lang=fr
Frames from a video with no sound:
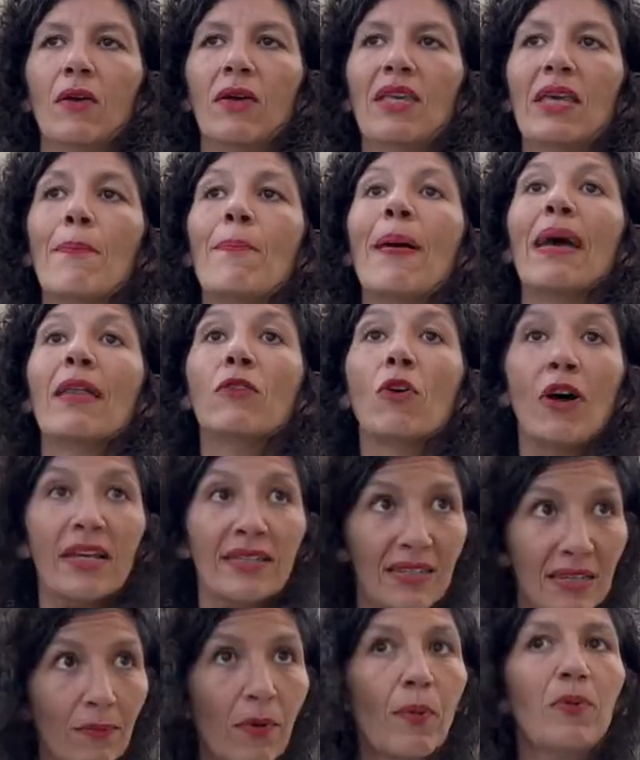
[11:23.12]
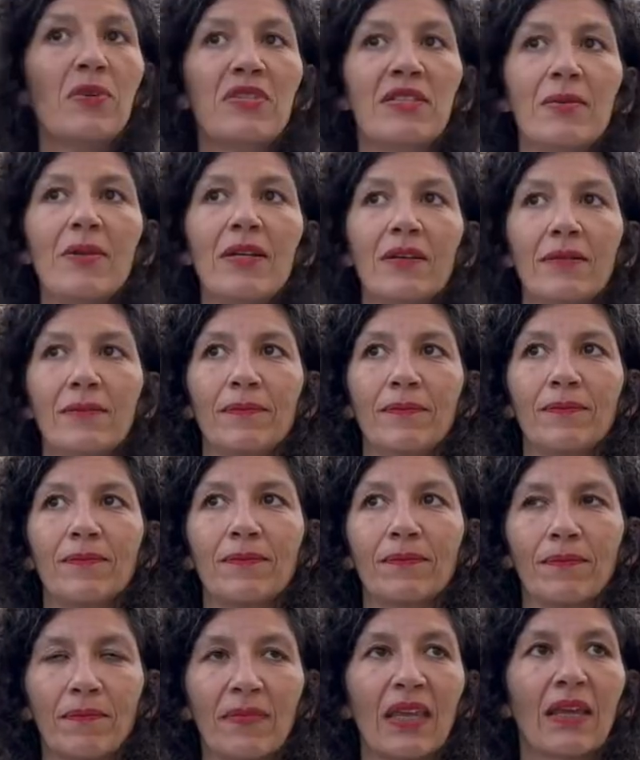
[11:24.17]
n'y ait pas d'enracinement possible
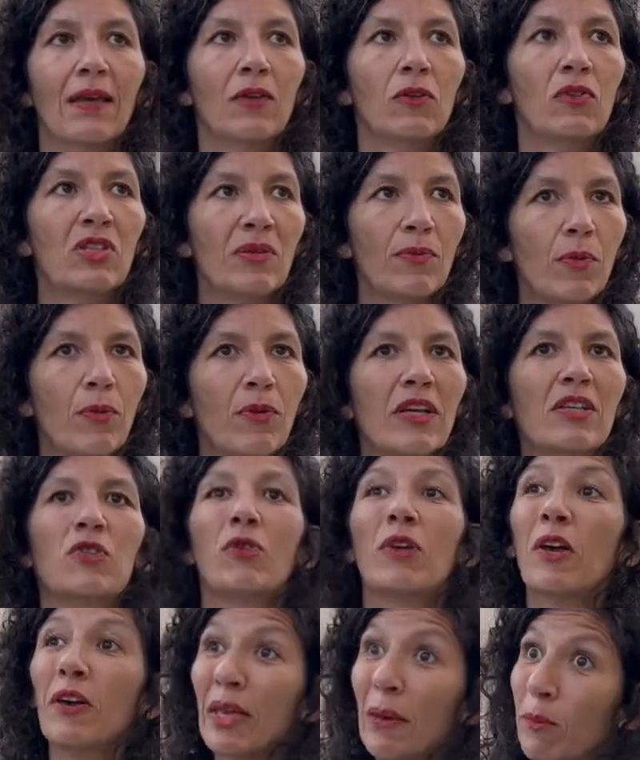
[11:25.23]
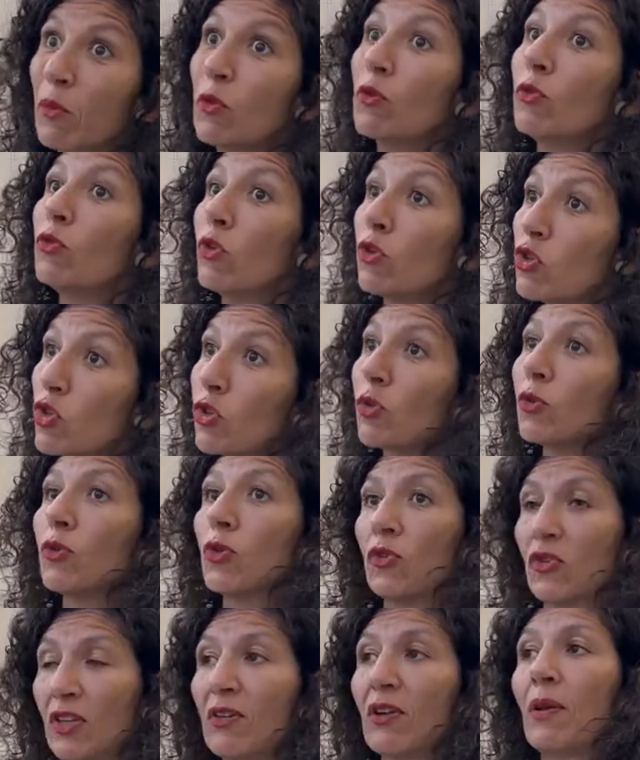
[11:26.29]
de ces populations. Alors, il y a beaucoup d'autres choses
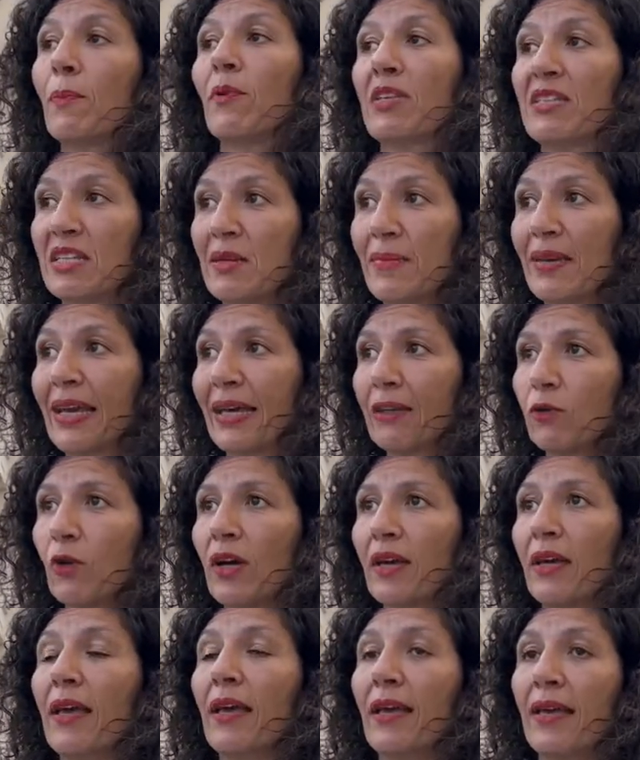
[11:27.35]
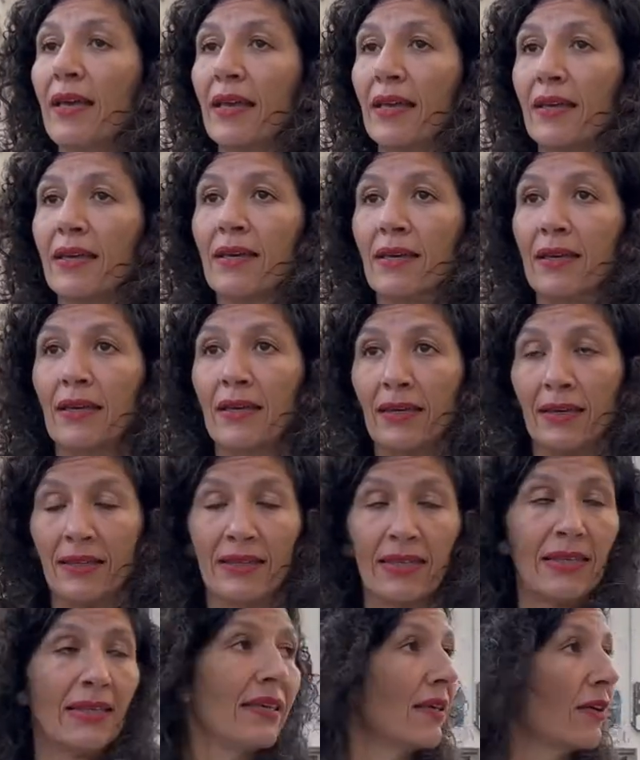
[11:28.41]
aussi dans les politiques migratoires
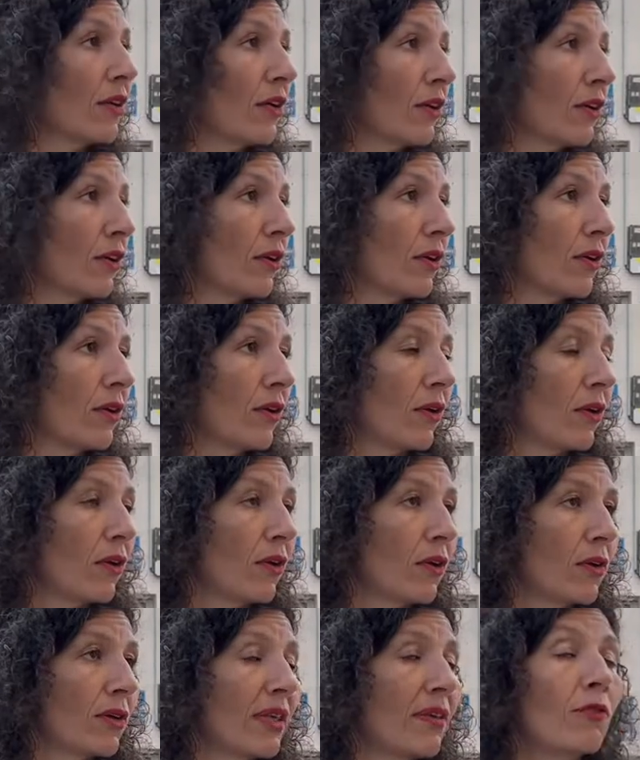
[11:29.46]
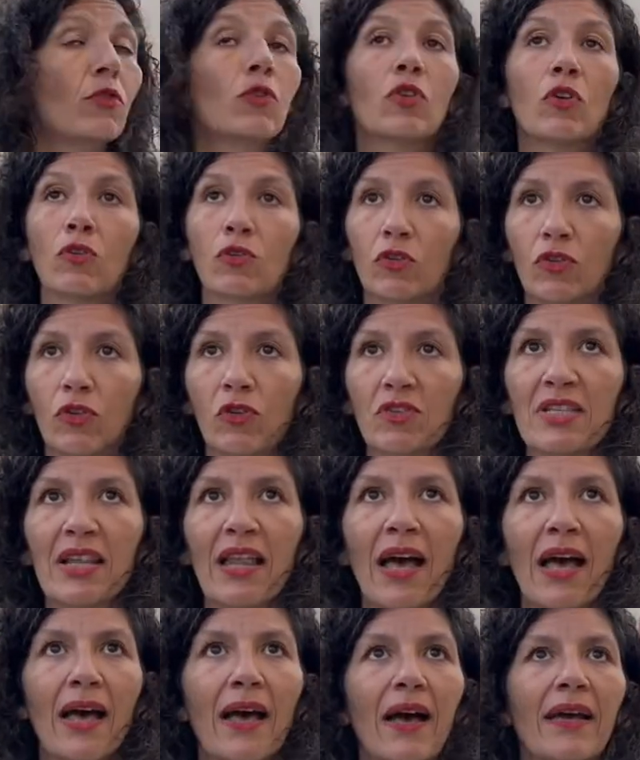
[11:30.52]
euh, qui, vont dans ce sens-là.
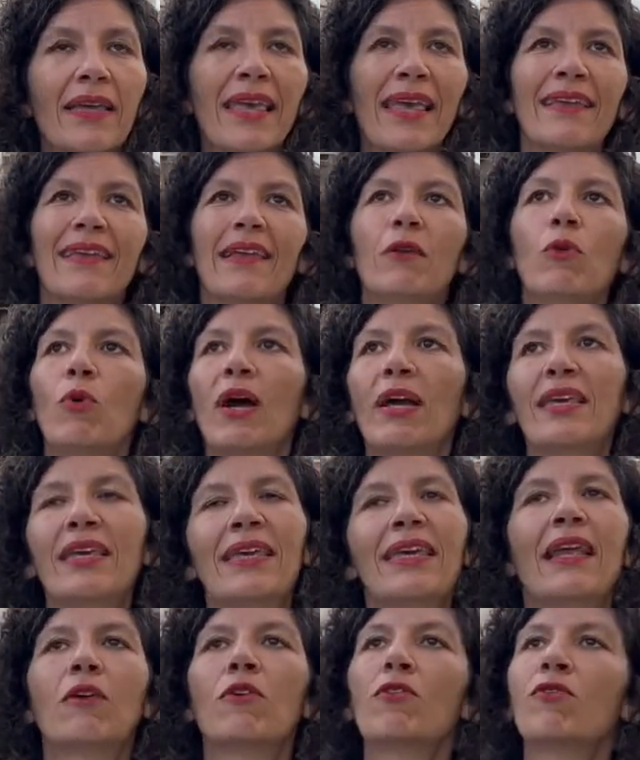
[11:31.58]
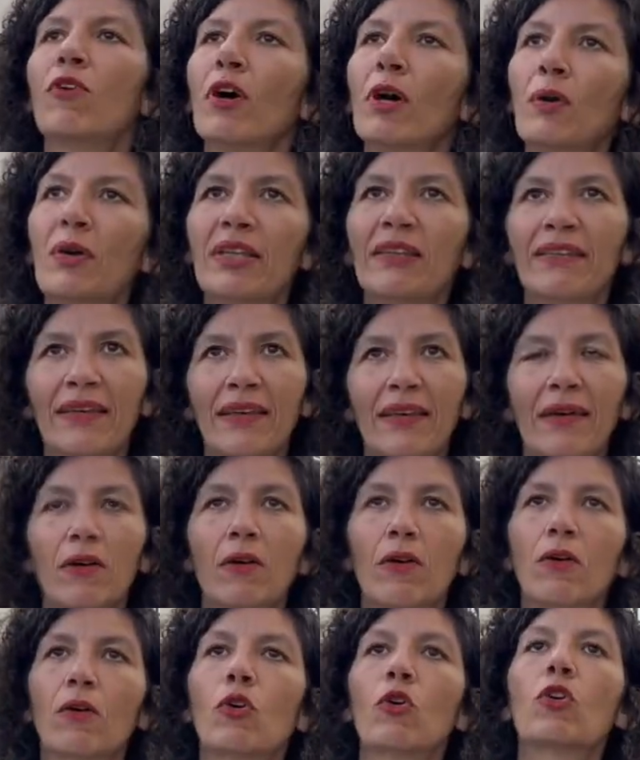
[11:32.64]
Hein. Il y a des lois qui, quelquefois, ont été
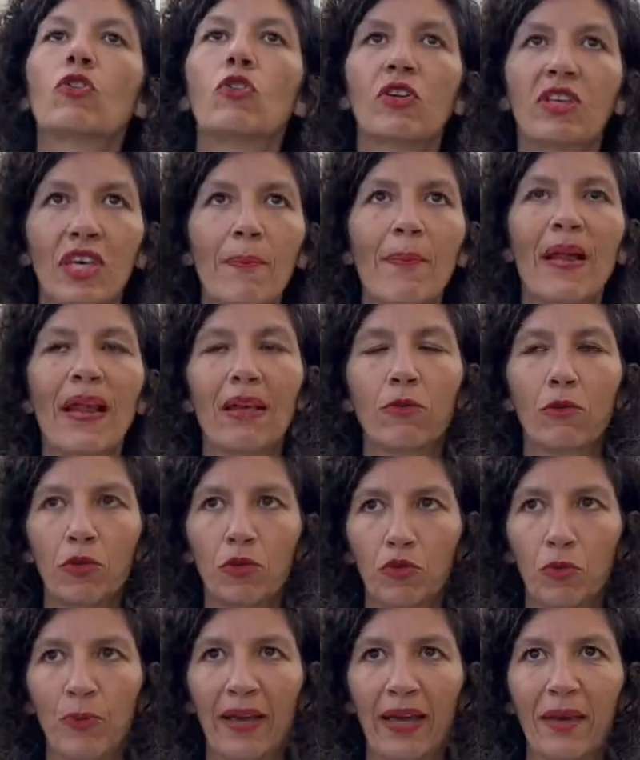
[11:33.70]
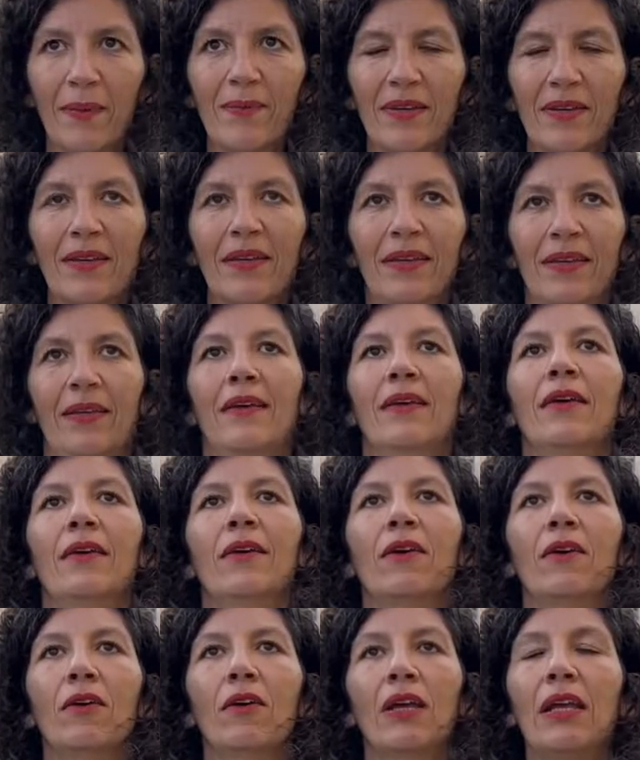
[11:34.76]
retoquées par la Cour suprême.
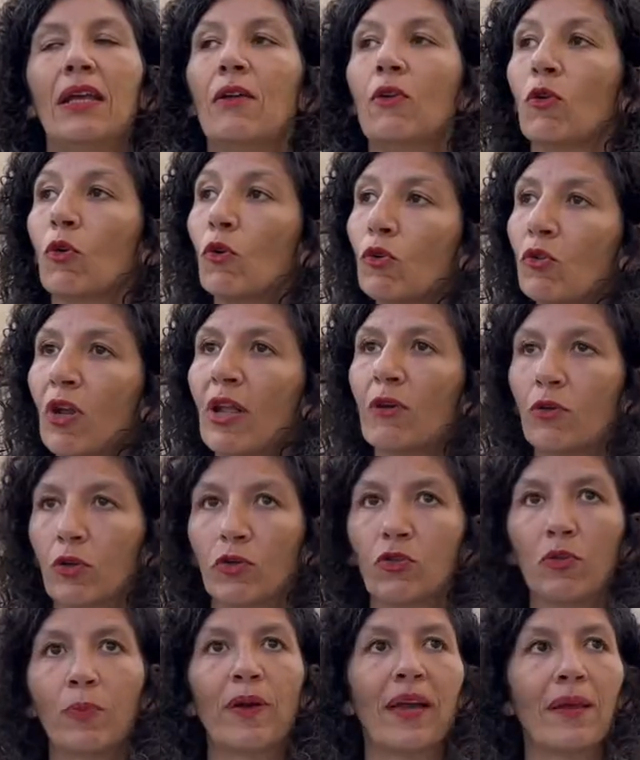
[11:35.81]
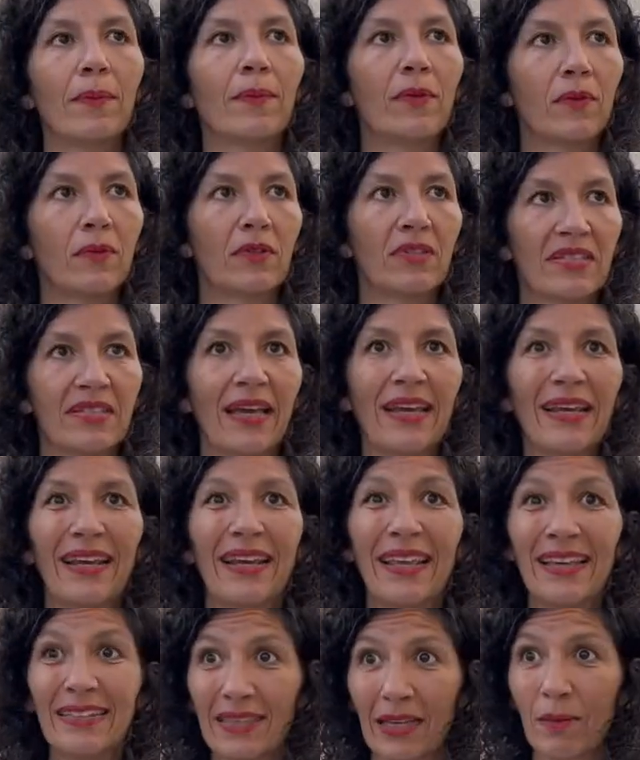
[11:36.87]
Euh, et le rôle de la Cour suprême euh, d'Israël
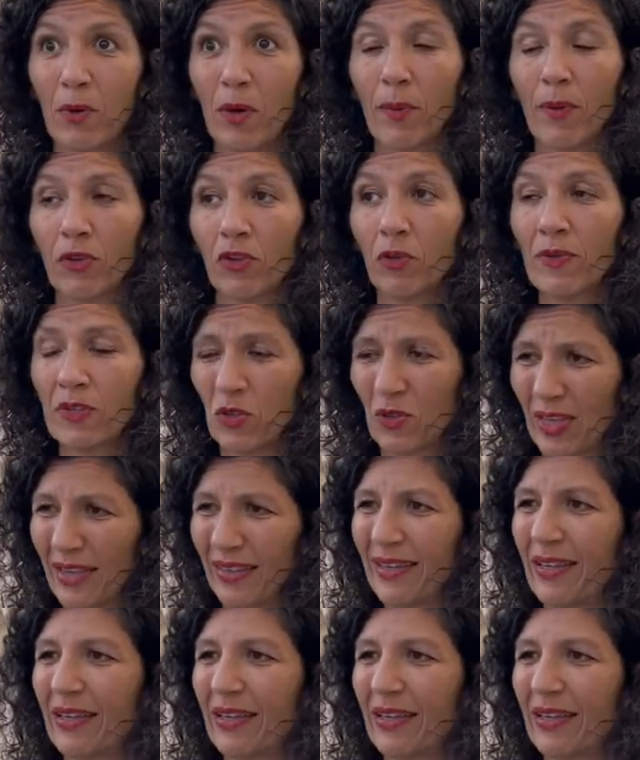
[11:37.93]
est extrêmement important, parce qu'il